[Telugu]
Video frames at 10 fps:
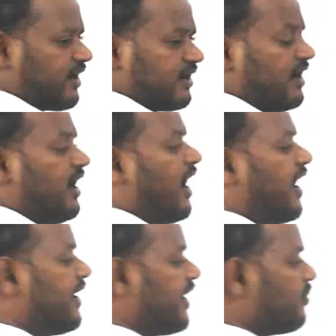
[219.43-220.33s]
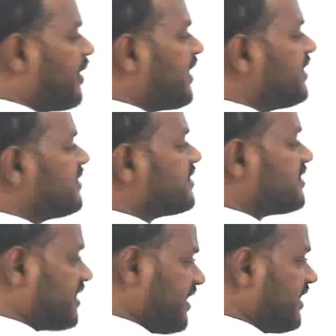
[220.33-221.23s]
వన్ హండ్రెడ్ బై
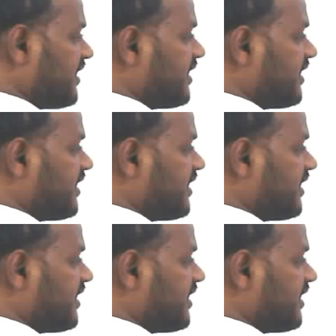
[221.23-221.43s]
త్రీ